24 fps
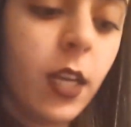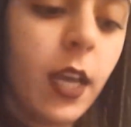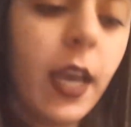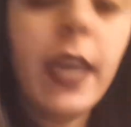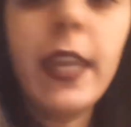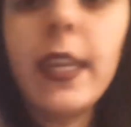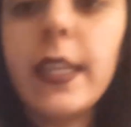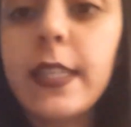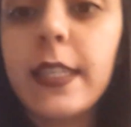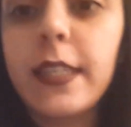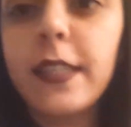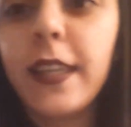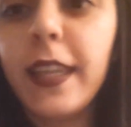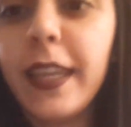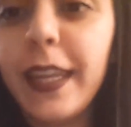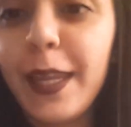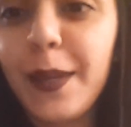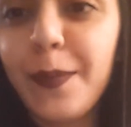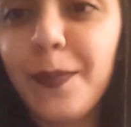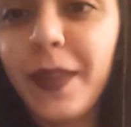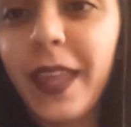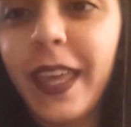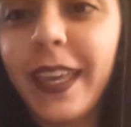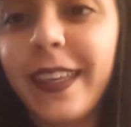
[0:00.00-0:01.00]
En azından
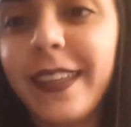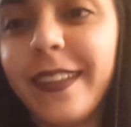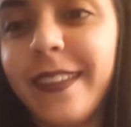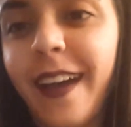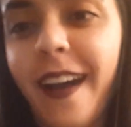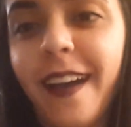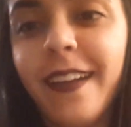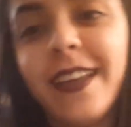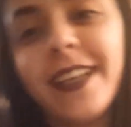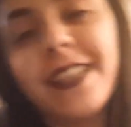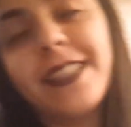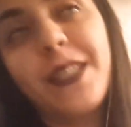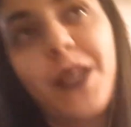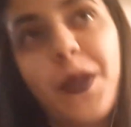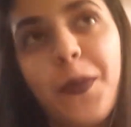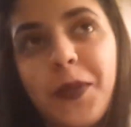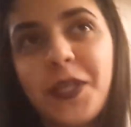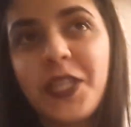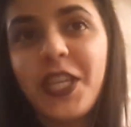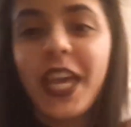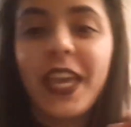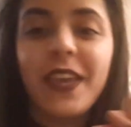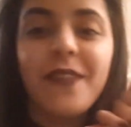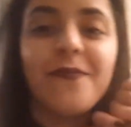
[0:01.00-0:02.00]
elimde iki tane hazır
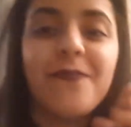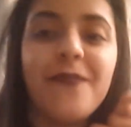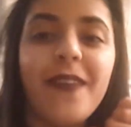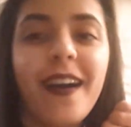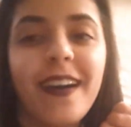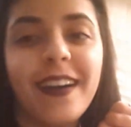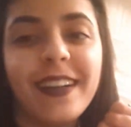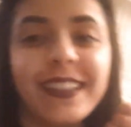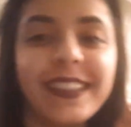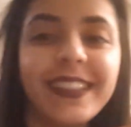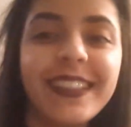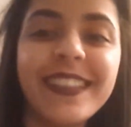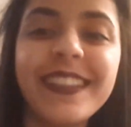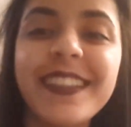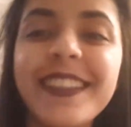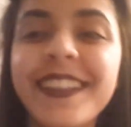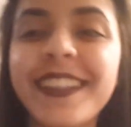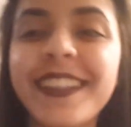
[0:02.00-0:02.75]
bir şeyim var.